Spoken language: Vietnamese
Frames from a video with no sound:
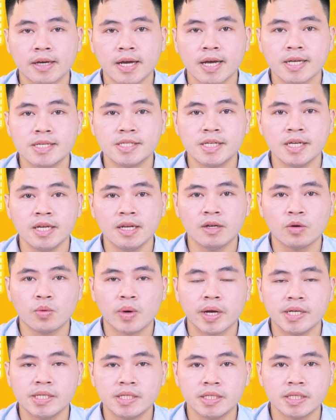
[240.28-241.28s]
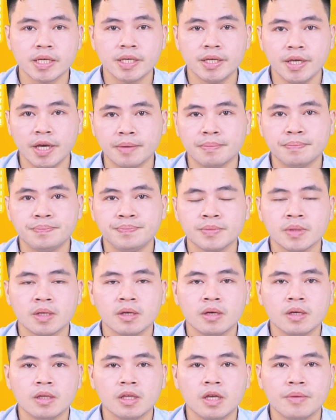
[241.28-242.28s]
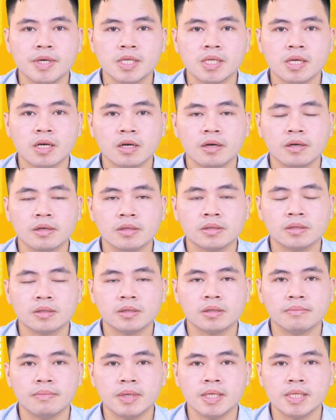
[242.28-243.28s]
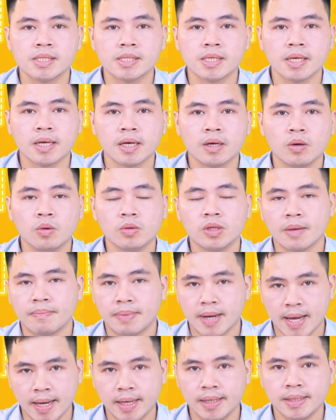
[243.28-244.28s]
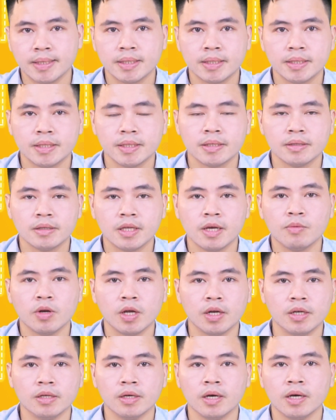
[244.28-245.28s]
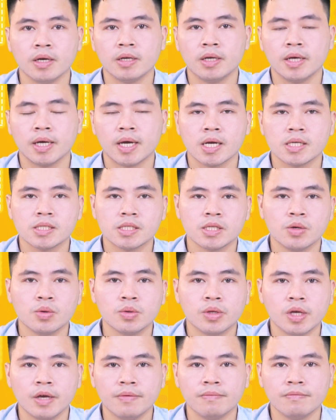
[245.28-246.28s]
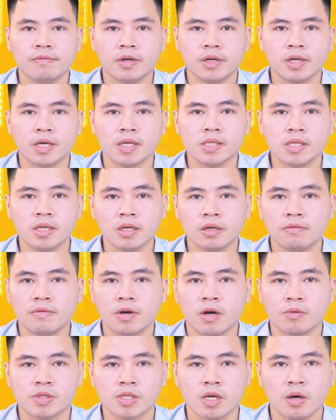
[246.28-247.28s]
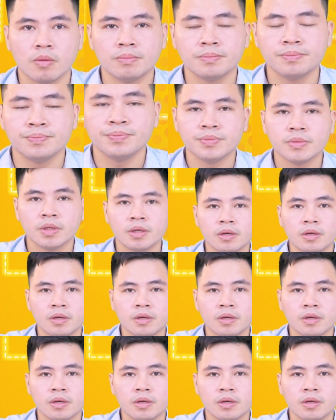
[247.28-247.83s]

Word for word: những kanji liên quan đến chữ trách nhiệm thì bây giờ mình sẽ ôn tập lại thêm một lần nữa để khắc sâu thêm phần kiến thức và học xong